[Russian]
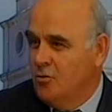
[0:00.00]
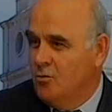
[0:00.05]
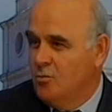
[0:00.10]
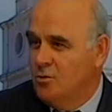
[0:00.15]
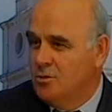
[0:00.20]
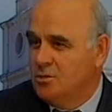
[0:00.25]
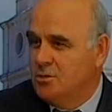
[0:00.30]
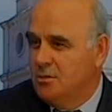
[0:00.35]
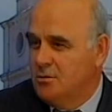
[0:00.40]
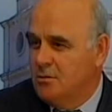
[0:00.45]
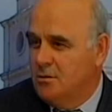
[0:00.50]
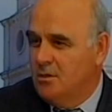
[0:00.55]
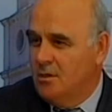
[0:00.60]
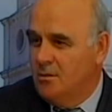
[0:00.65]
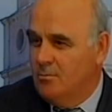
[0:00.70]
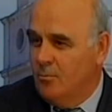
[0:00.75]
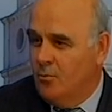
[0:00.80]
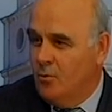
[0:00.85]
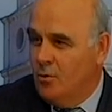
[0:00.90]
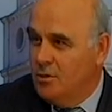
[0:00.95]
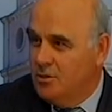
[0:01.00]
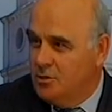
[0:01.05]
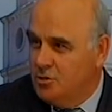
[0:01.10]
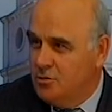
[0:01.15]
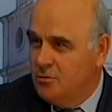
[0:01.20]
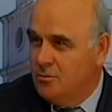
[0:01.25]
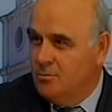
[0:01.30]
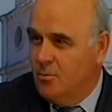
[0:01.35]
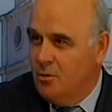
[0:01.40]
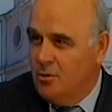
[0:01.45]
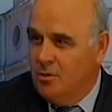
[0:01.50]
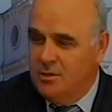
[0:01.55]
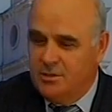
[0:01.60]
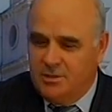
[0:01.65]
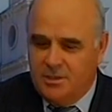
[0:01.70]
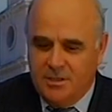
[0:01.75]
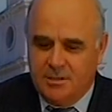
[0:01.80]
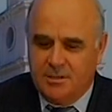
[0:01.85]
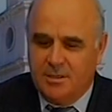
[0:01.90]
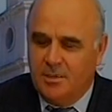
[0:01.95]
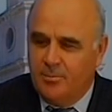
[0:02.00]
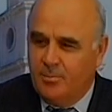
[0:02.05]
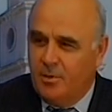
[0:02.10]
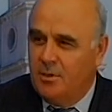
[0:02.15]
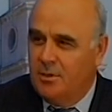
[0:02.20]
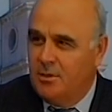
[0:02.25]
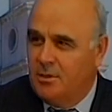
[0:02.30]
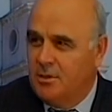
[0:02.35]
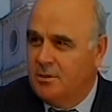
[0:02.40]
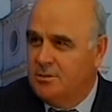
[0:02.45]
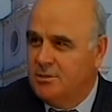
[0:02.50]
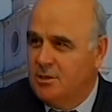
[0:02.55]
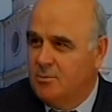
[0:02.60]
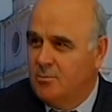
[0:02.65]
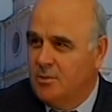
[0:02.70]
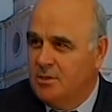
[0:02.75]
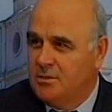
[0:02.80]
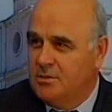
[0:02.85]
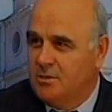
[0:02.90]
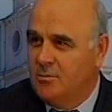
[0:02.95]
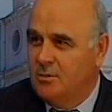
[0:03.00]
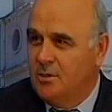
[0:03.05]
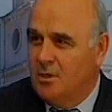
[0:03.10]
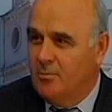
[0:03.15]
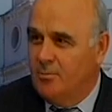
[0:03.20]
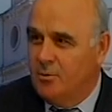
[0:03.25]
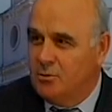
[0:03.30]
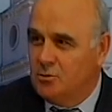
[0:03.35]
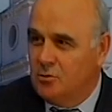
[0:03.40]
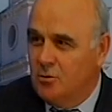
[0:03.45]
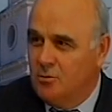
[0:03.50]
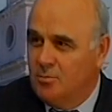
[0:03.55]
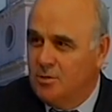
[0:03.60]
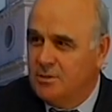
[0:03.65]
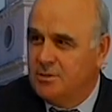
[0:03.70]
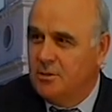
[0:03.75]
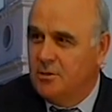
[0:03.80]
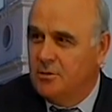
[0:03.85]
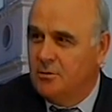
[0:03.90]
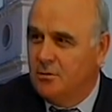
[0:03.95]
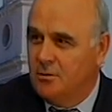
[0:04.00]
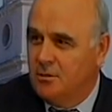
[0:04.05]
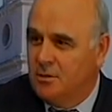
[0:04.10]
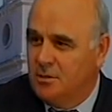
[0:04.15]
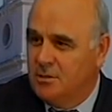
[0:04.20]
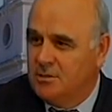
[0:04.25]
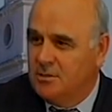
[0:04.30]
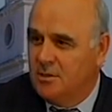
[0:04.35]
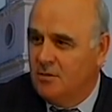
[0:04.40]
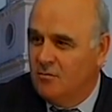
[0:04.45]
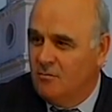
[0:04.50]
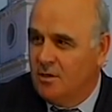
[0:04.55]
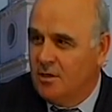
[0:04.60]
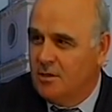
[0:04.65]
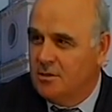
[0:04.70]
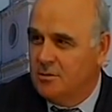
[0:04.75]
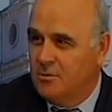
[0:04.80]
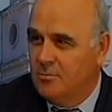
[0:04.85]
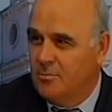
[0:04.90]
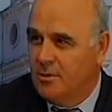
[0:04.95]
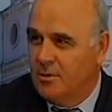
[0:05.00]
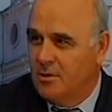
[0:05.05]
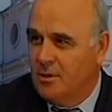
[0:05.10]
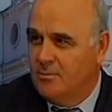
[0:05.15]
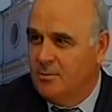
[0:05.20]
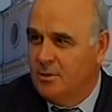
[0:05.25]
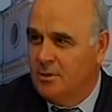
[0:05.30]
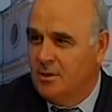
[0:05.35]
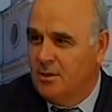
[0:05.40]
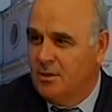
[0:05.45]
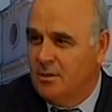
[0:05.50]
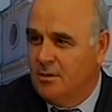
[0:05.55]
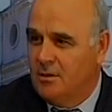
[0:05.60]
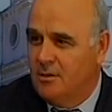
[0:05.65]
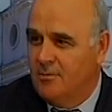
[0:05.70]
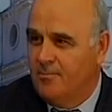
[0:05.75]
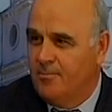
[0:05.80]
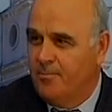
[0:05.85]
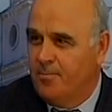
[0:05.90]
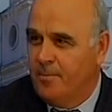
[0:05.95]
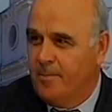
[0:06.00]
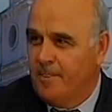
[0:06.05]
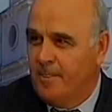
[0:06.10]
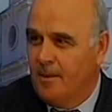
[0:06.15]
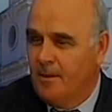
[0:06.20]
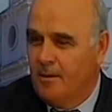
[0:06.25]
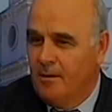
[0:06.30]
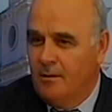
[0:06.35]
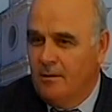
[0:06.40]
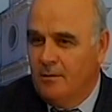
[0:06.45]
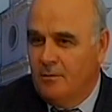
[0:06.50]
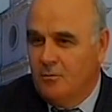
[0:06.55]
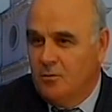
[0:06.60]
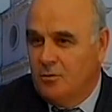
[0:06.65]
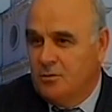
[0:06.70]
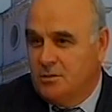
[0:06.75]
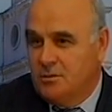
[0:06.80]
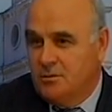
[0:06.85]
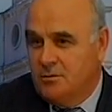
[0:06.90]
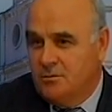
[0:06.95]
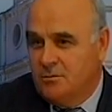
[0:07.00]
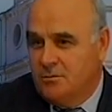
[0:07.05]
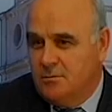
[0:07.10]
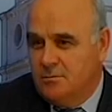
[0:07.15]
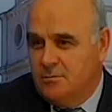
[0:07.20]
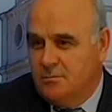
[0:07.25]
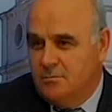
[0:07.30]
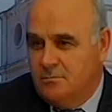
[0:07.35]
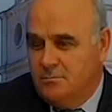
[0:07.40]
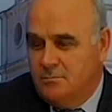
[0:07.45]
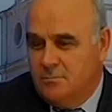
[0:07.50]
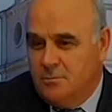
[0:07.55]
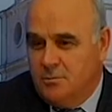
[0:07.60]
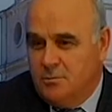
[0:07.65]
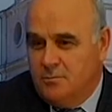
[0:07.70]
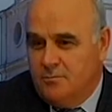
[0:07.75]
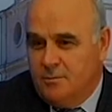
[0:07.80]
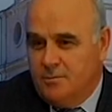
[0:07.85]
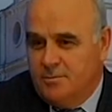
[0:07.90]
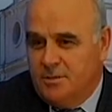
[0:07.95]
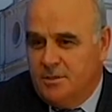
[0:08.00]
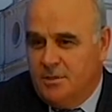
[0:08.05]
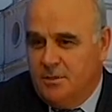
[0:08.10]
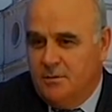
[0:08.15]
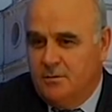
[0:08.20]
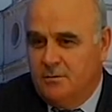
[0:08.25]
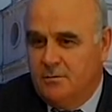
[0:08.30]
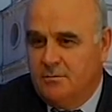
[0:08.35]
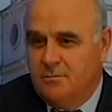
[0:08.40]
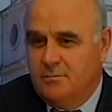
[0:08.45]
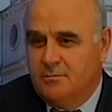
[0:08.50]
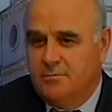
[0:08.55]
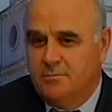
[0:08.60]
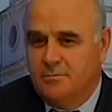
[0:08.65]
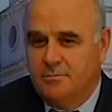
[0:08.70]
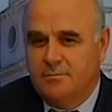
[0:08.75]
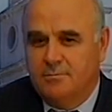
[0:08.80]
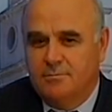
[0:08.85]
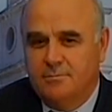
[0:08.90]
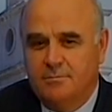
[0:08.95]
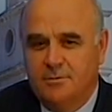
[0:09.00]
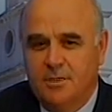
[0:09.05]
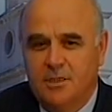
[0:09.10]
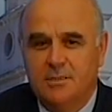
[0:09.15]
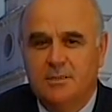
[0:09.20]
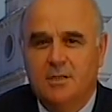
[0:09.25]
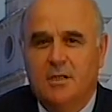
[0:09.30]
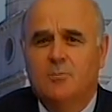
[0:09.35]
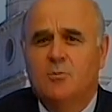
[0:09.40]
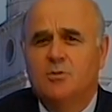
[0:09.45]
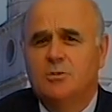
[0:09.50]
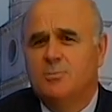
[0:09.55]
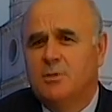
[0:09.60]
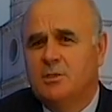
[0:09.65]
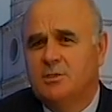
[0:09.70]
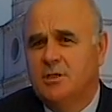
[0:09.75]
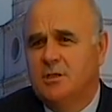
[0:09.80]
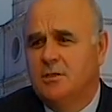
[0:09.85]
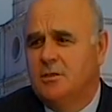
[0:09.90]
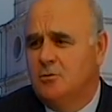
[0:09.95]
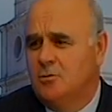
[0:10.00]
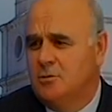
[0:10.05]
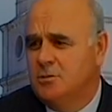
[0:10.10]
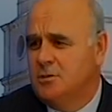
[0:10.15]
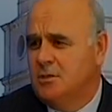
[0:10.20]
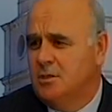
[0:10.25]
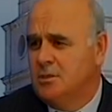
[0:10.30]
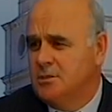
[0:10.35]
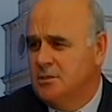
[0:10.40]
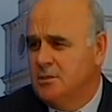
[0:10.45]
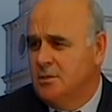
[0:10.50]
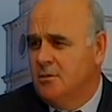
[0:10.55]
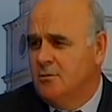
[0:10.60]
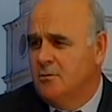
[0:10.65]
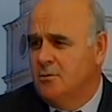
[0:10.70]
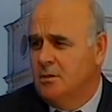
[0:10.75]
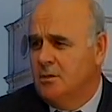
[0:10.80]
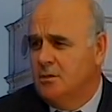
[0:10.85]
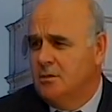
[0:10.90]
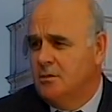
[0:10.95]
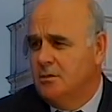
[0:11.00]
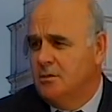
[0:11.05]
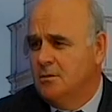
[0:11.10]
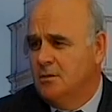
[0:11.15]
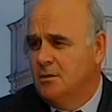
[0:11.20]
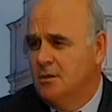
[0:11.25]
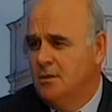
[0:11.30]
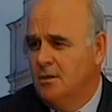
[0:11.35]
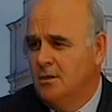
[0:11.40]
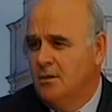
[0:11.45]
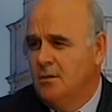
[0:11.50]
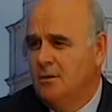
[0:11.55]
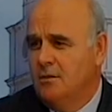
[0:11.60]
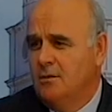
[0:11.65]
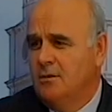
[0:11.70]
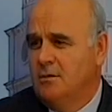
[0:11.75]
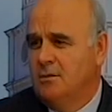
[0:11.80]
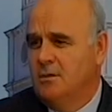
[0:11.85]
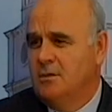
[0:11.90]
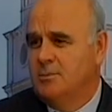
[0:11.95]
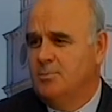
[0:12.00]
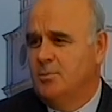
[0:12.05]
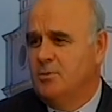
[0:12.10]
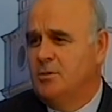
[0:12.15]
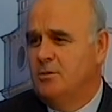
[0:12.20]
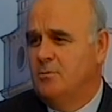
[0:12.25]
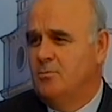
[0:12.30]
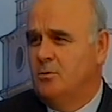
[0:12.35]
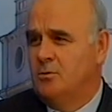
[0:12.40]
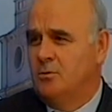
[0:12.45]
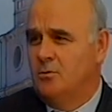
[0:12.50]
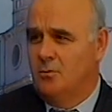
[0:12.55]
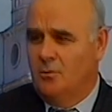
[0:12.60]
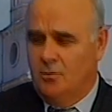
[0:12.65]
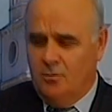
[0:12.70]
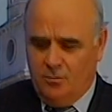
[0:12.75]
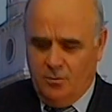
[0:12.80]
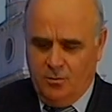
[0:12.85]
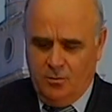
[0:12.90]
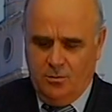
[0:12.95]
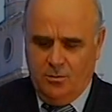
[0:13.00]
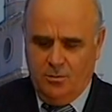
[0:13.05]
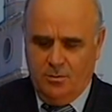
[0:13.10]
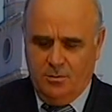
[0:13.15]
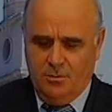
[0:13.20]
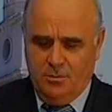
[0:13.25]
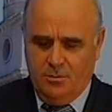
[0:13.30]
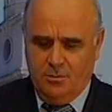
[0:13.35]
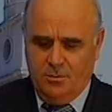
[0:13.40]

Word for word: Э, я думаю, что это более, более честная политика, чем если бы я пошел быстренько и сел в кресло парламентария. Угу. То есть, э, ну, вообще, я не знаю, может, бельчане тоже так считают, как э, господин Перунов,